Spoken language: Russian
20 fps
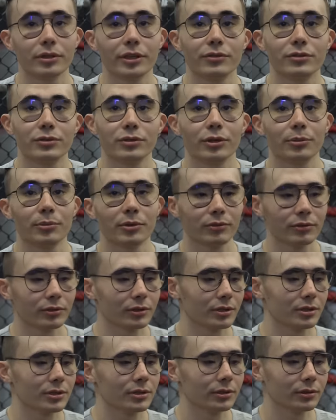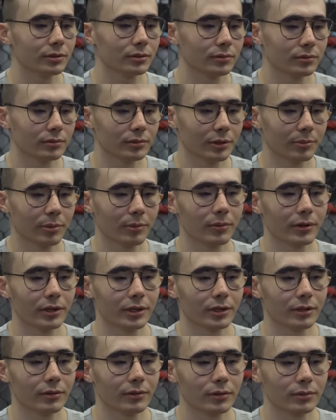Я все время выносил, либо
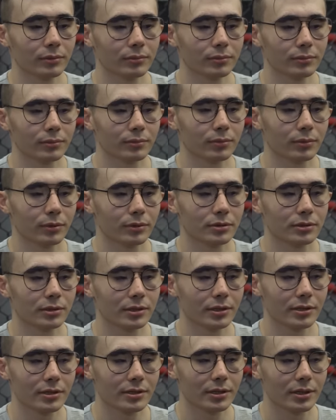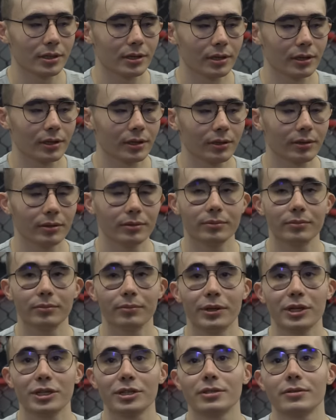проигрывал просто из-за
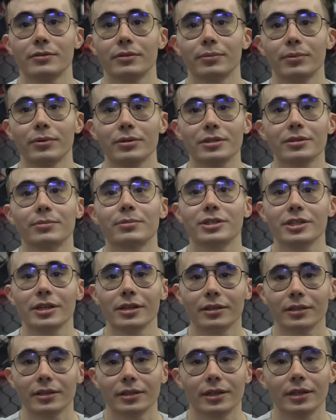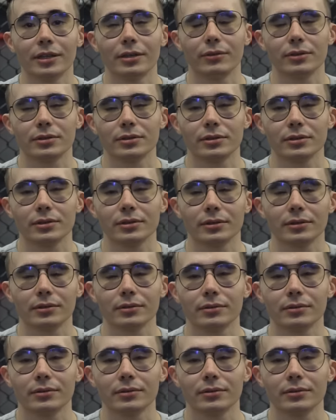бешенства. Просто бежал и головой сносил.